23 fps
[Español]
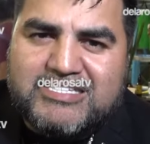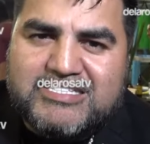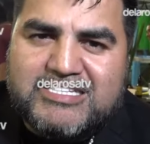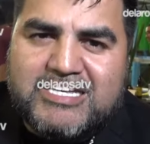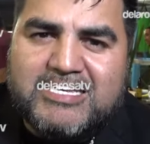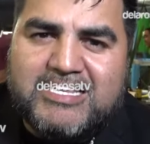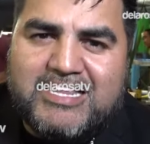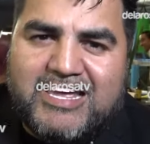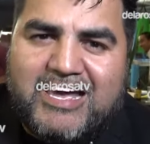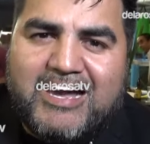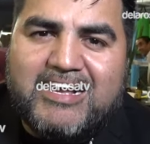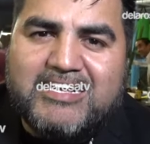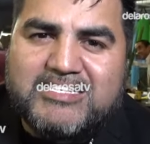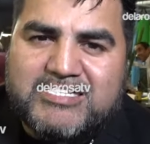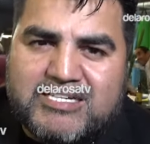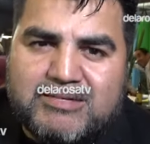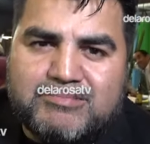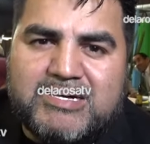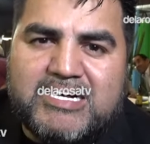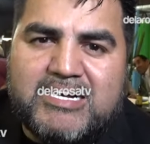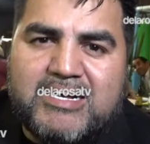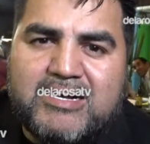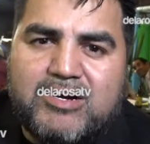esta idea que se
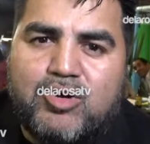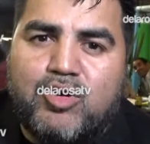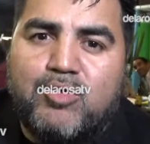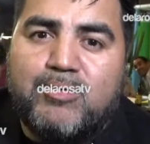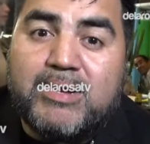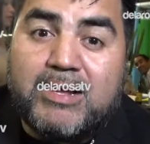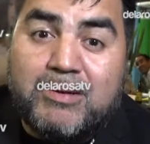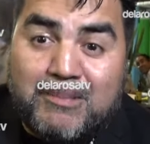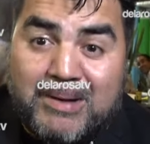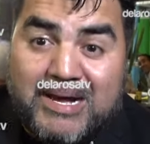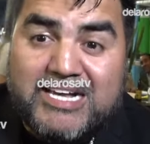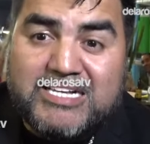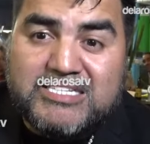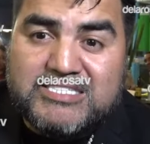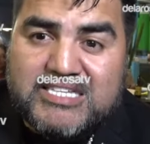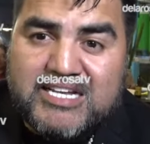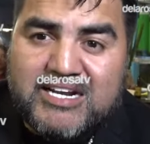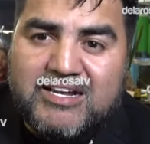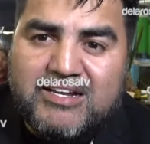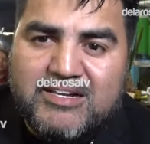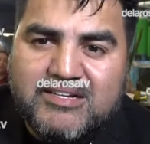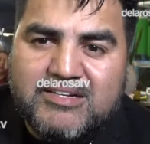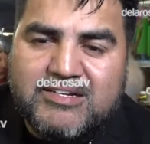llama Obra
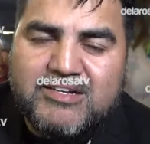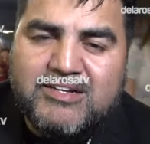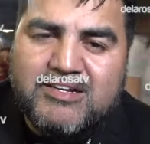Maestra.